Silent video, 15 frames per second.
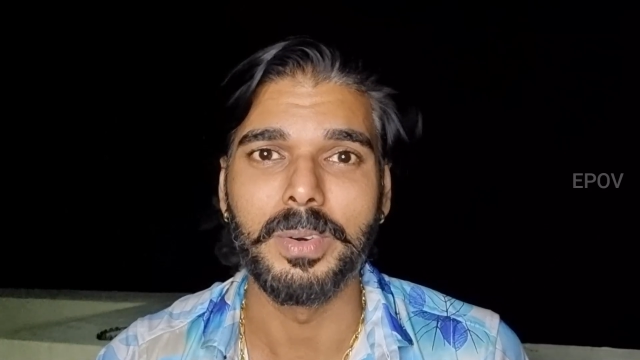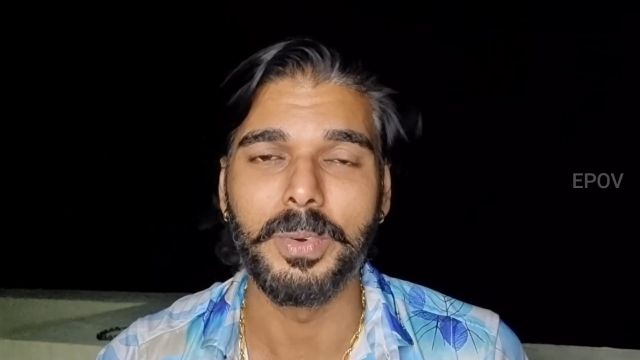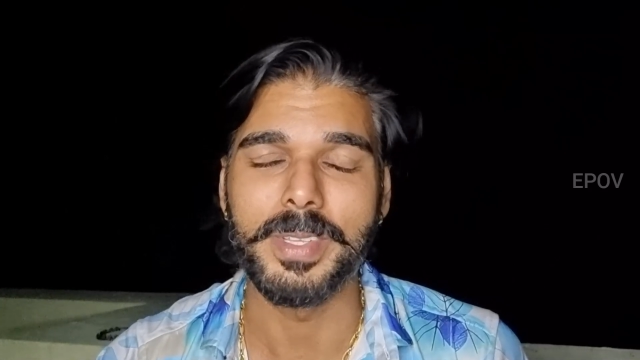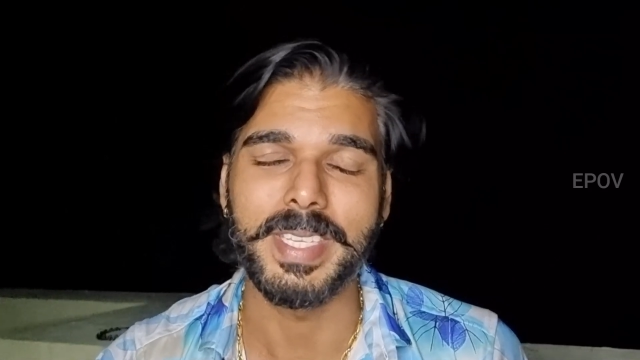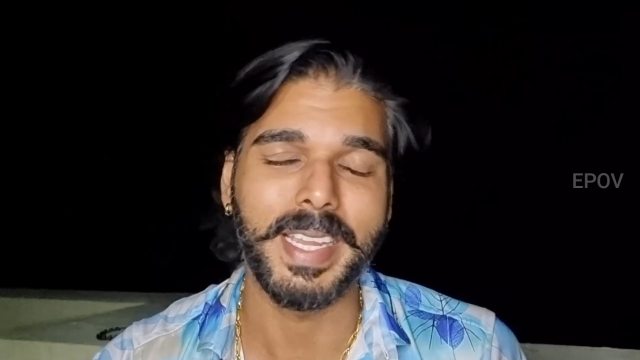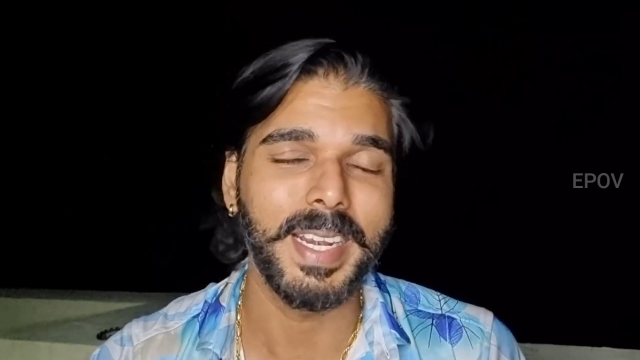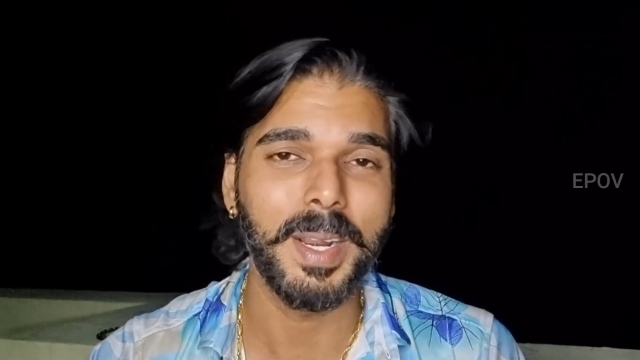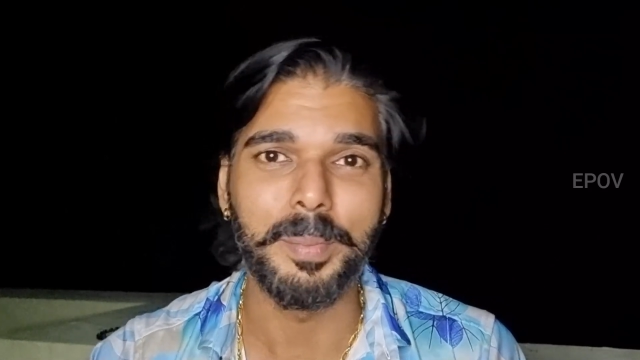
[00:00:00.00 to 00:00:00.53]
ஒரு
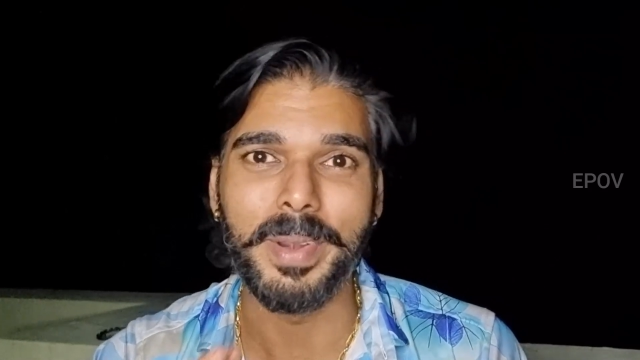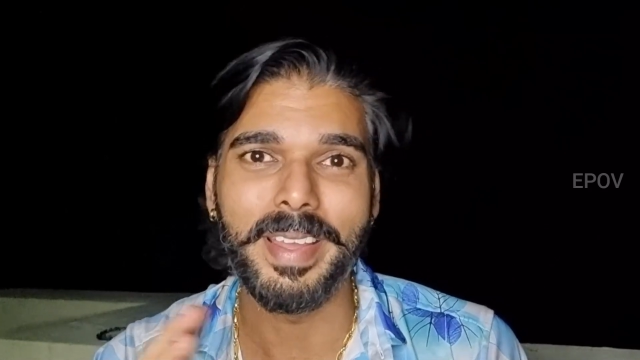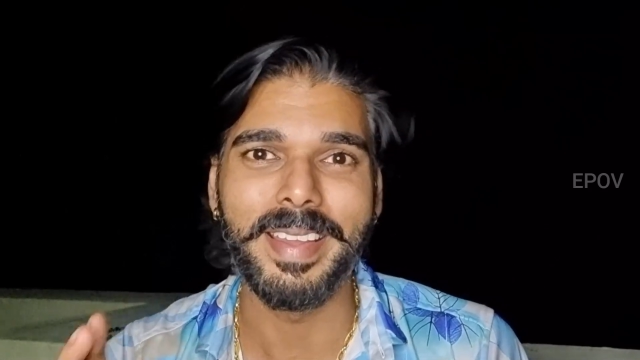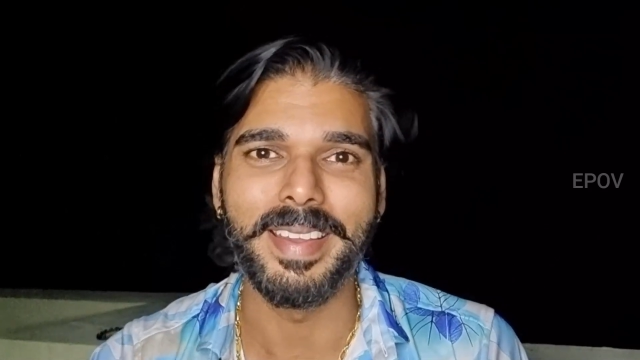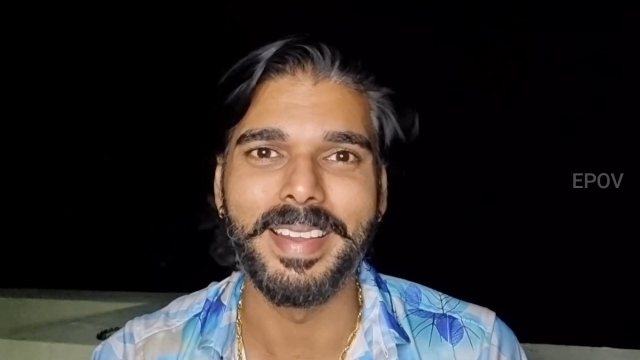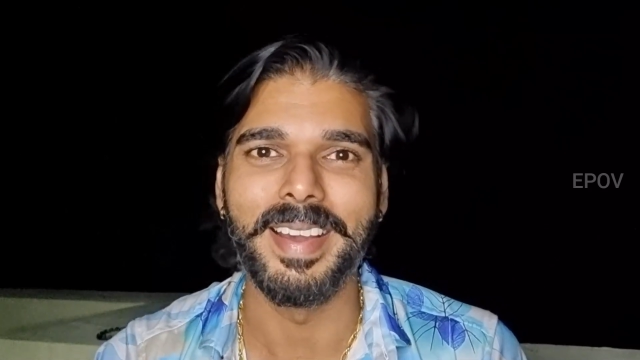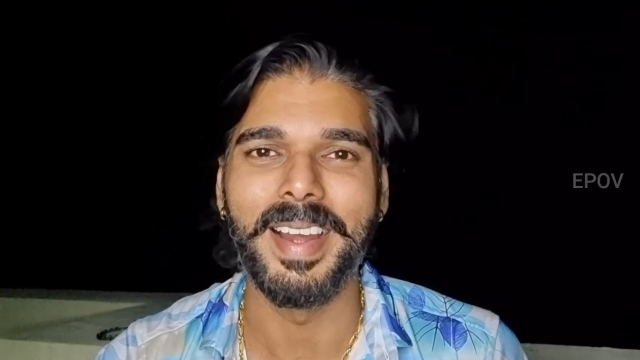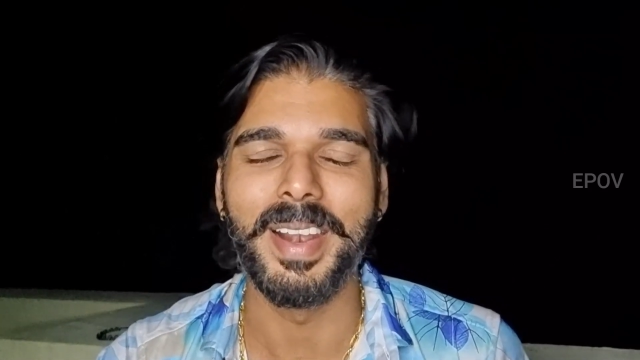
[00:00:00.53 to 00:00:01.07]
செகண்ட்
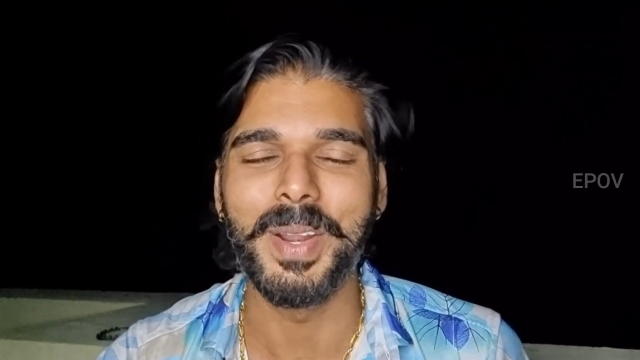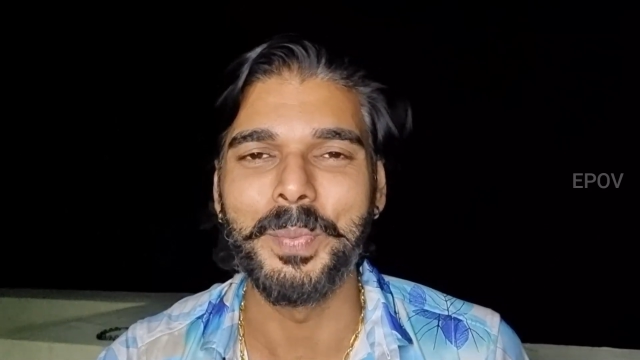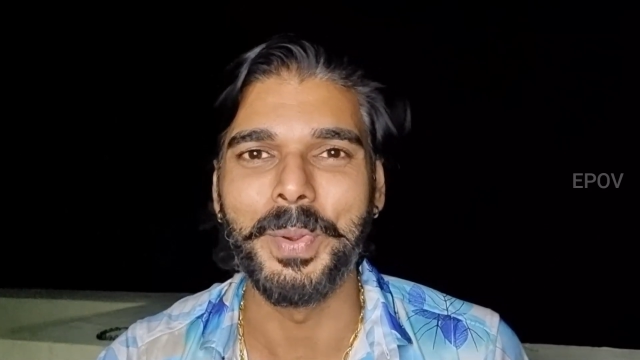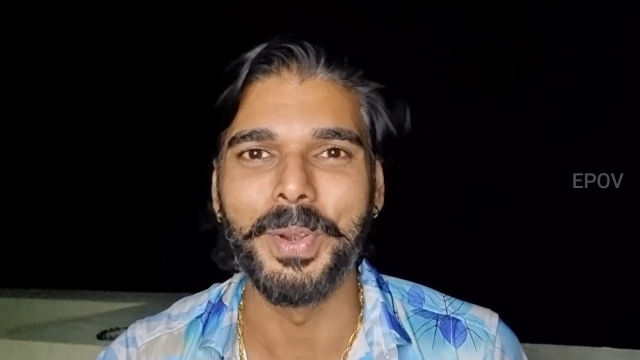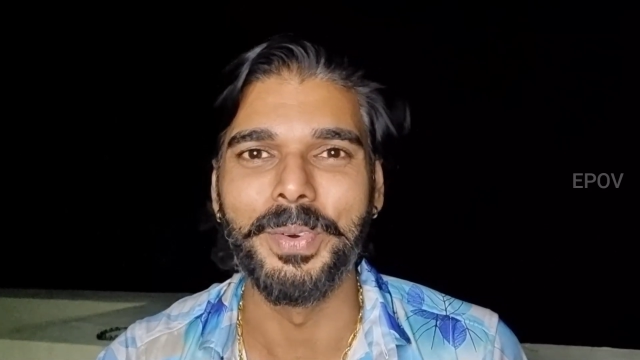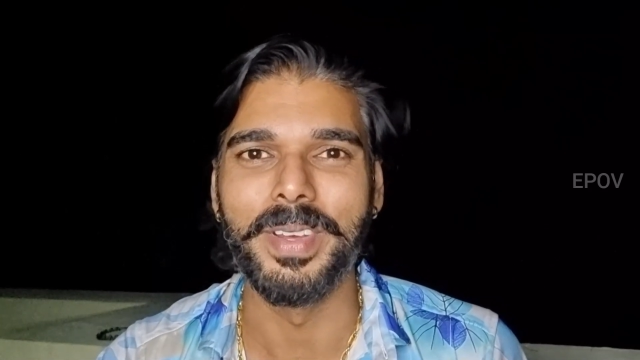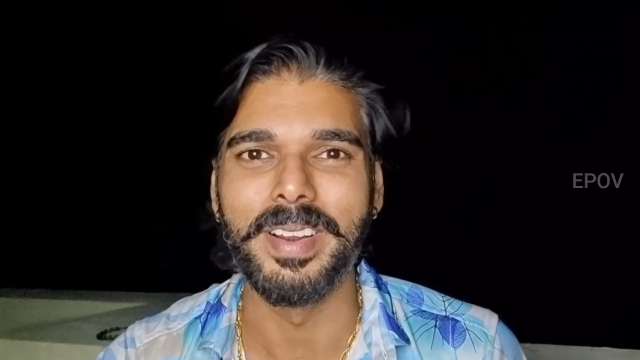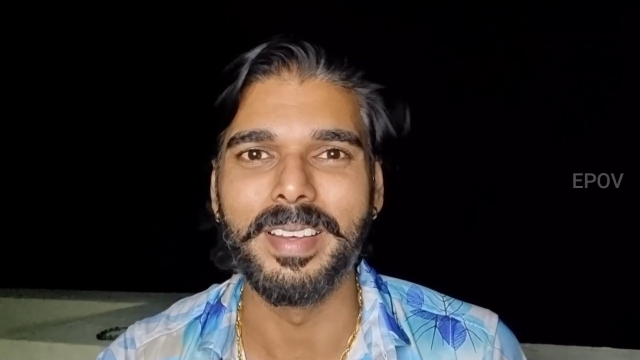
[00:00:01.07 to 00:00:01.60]
அப்படியே ஆடி
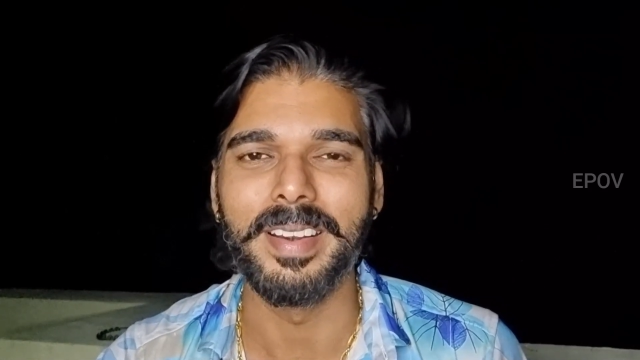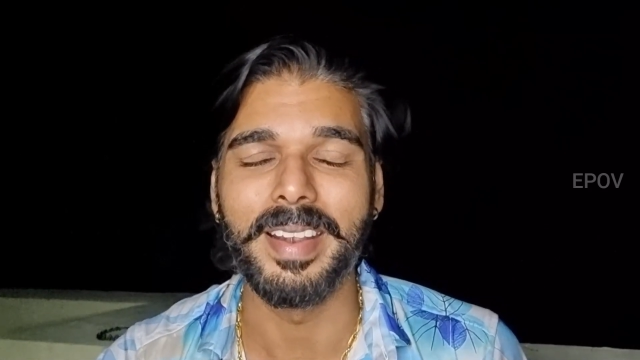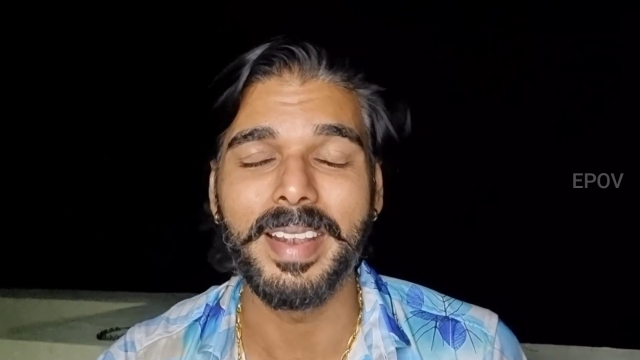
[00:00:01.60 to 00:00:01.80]
போயிடுவார்